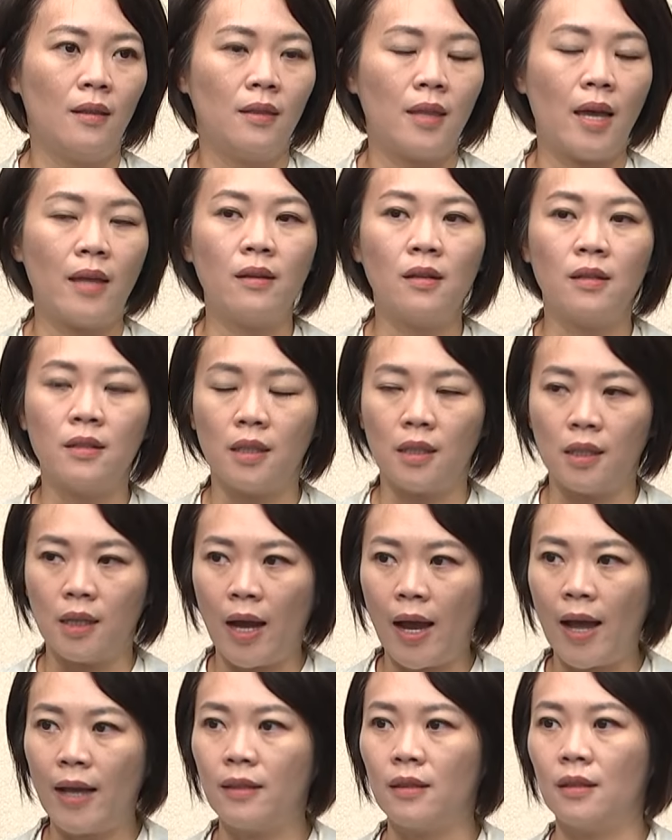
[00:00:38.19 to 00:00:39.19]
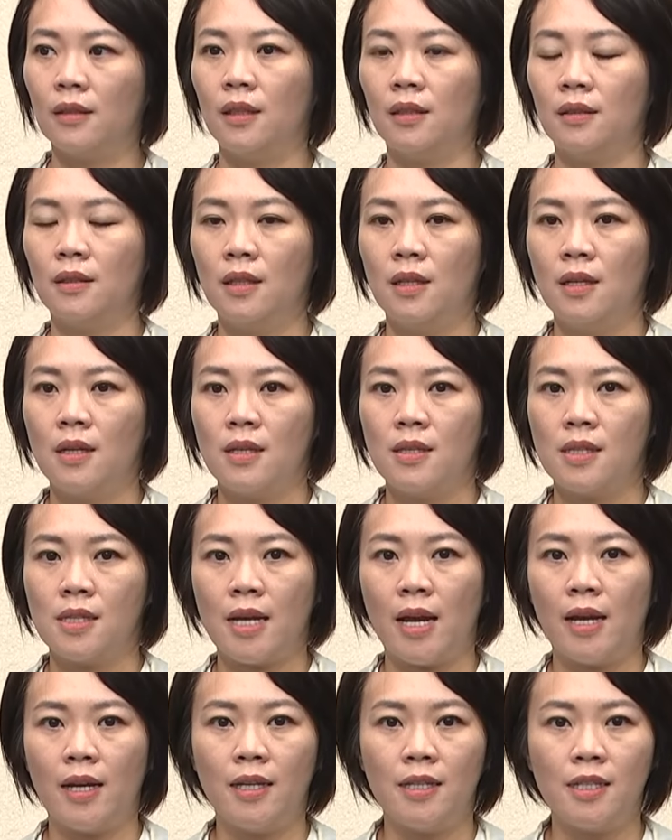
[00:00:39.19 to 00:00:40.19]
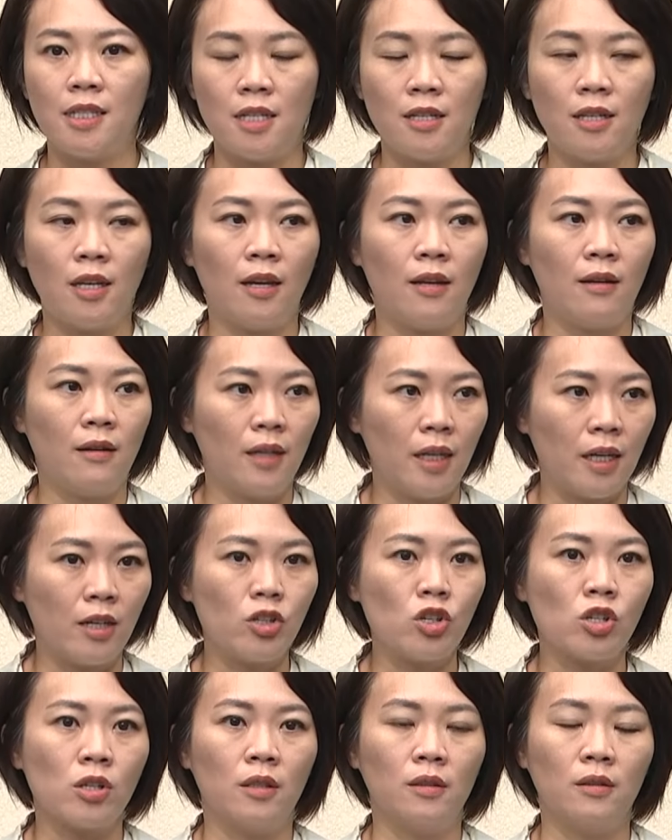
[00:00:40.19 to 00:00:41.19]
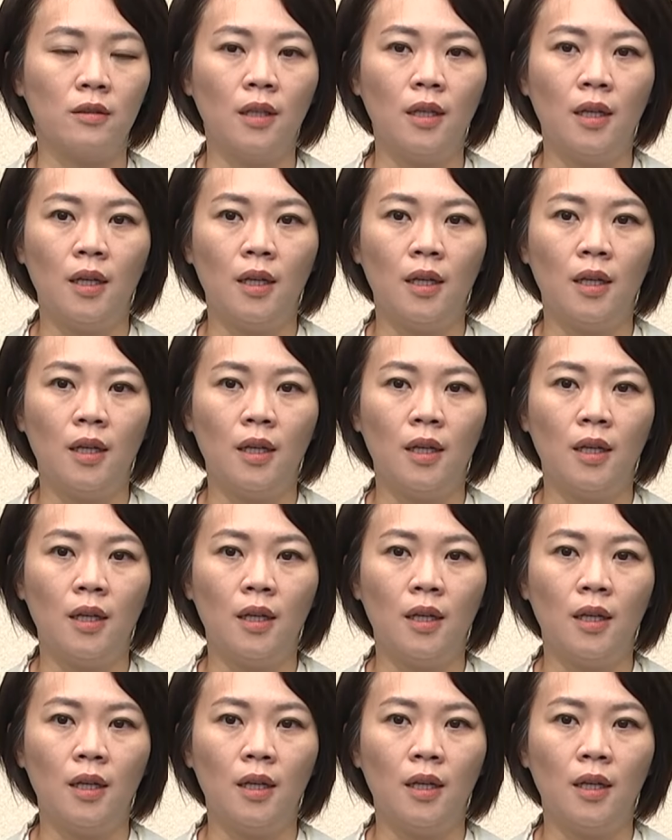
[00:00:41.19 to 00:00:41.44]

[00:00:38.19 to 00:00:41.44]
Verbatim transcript: 但很遗憾的，在今天凌晨，